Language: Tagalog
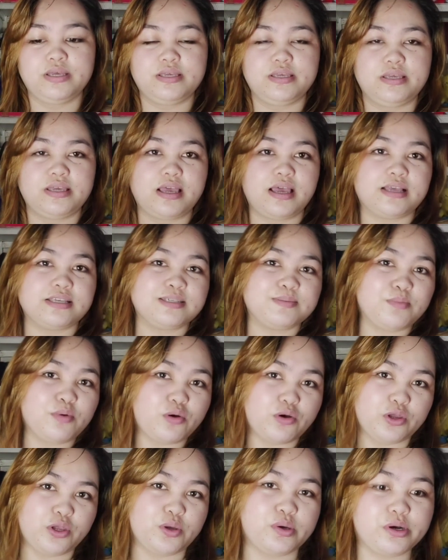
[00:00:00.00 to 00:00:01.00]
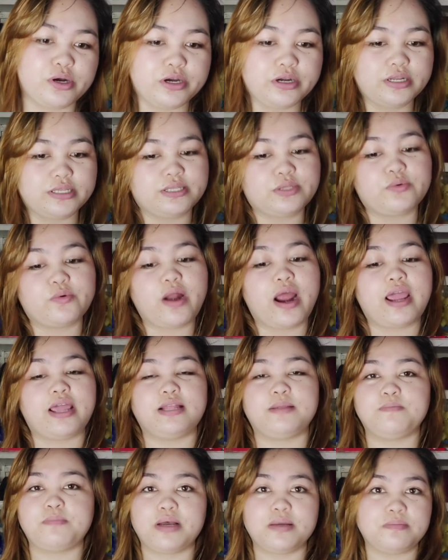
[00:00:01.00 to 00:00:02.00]
Yes po, you heard it right,
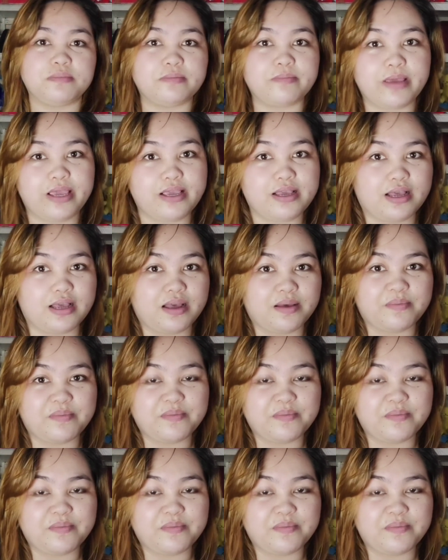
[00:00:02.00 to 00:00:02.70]
pag-makeup.